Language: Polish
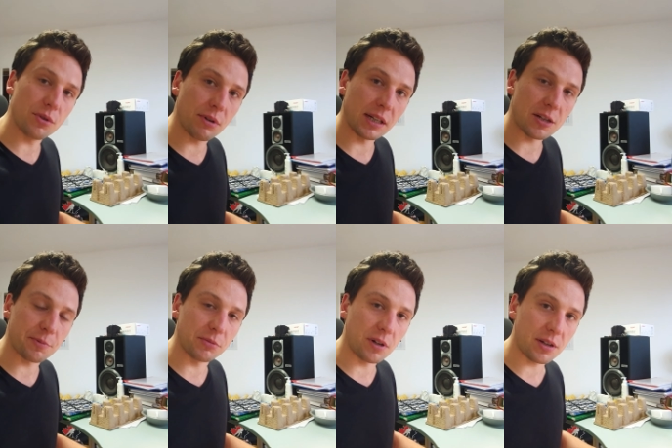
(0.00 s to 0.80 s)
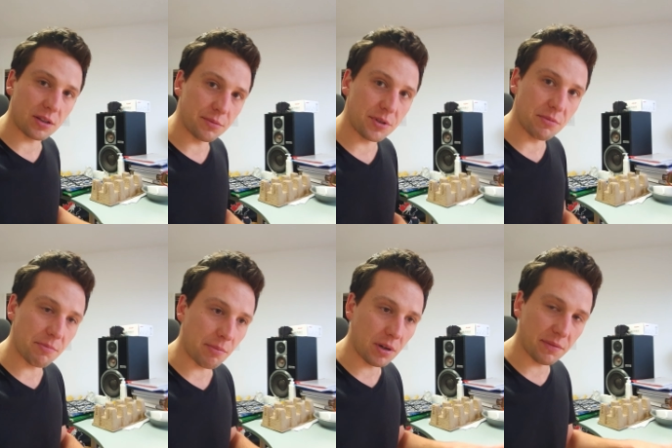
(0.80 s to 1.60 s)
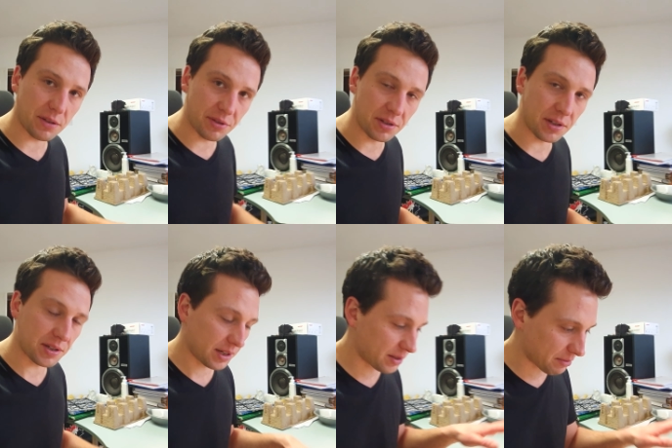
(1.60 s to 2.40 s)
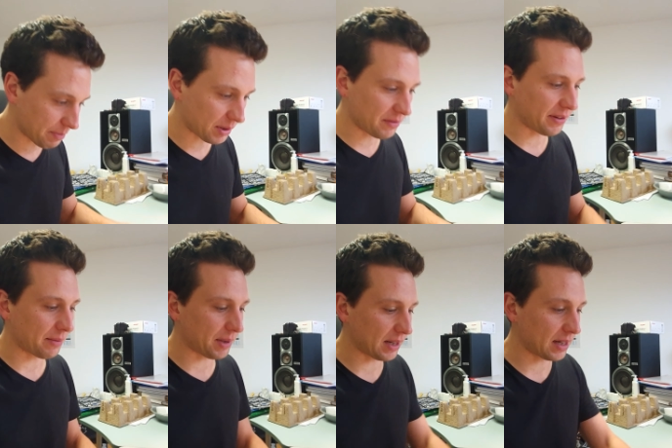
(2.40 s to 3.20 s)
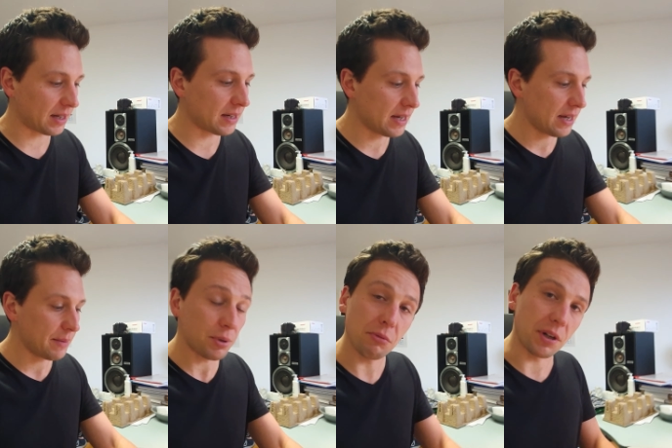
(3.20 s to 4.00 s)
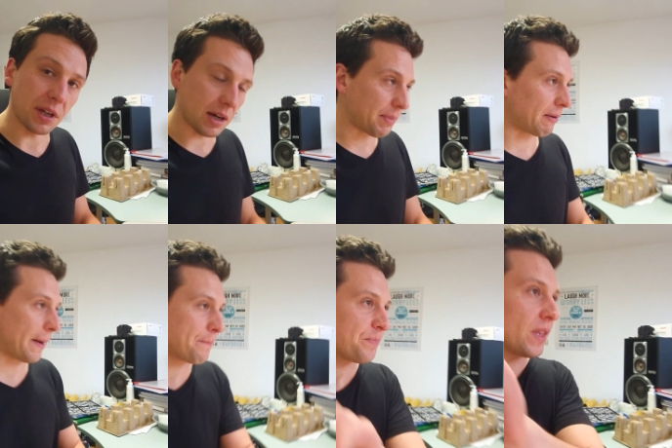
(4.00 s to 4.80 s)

układać podłogi, to musimy pomalować wszystkie ściany, żeby potem farba na podłogi nie kapała.